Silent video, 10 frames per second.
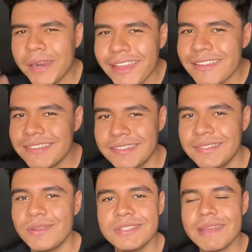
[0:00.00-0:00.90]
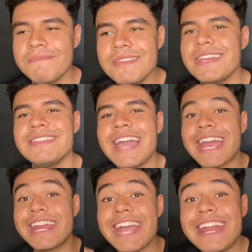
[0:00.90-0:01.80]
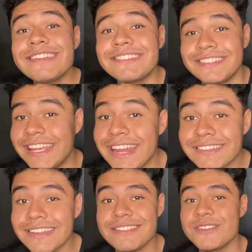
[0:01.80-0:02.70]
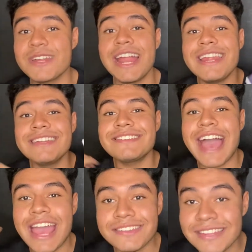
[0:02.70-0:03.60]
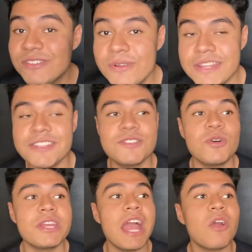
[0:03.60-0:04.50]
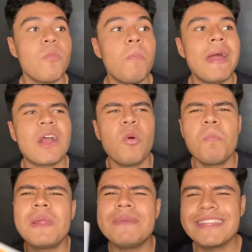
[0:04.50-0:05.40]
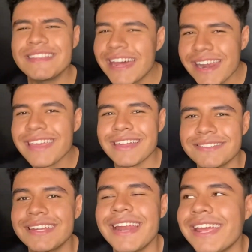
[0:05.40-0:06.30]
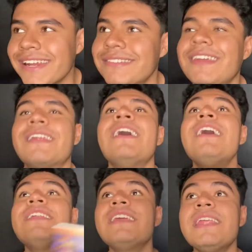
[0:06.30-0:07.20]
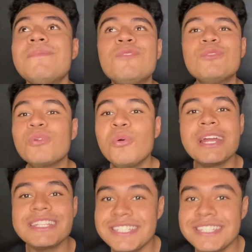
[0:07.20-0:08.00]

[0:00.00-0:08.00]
la decisión también de agregar escenas adicionales a esta nueva historia como para complementarla y hacerla crecer. Tenemos una